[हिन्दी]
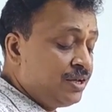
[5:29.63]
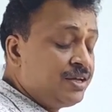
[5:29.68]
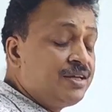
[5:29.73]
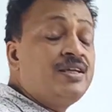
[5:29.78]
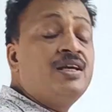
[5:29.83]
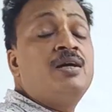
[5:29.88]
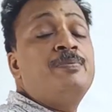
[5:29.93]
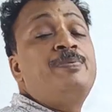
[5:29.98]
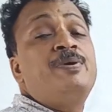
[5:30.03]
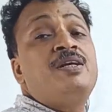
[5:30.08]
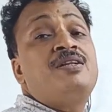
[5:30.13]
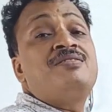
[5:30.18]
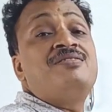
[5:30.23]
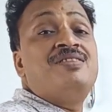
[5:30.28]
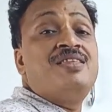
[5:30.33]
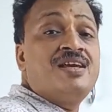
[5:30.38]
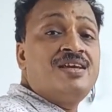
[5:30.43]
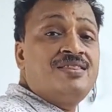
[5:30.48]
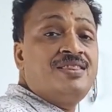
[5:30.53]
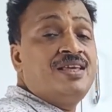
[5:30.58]
या फिर
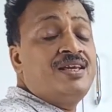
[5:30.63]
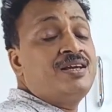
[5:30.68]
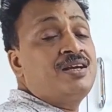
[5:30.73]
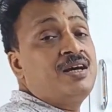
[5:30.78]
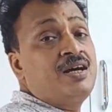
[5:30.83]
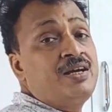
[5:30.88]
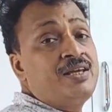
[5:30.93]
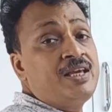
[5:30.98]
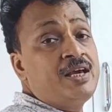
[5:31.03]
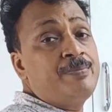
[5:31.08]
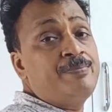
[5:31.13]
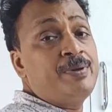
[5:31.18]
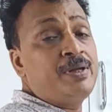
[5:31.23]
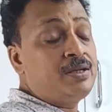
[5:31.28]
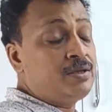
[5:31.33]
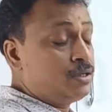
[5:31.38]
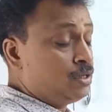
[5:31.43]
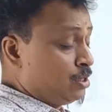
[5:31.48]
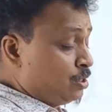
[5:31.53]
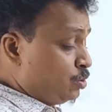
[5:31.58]
दे देगा या
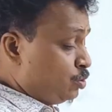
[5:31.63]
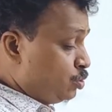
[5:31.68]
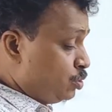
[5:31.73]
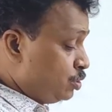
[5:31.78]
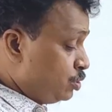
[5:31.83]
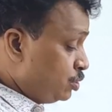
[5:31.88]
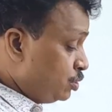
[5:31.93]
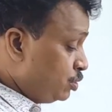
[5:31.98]
फिर वो